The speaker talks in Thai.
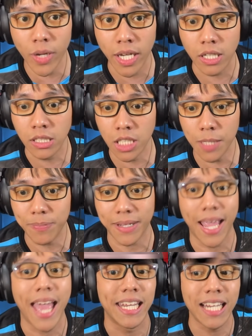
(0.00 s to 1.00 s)
วิ่งวิ่งวิ่งอือจึ๊บ
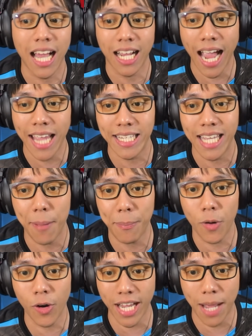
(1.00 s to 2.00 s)
แค่นี้แหละง่ายดีครั
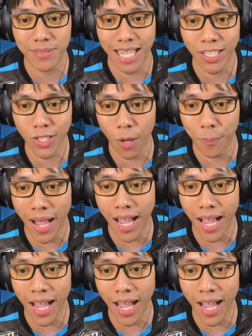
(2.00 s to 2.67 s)
บโอเคครับ ชั้นต่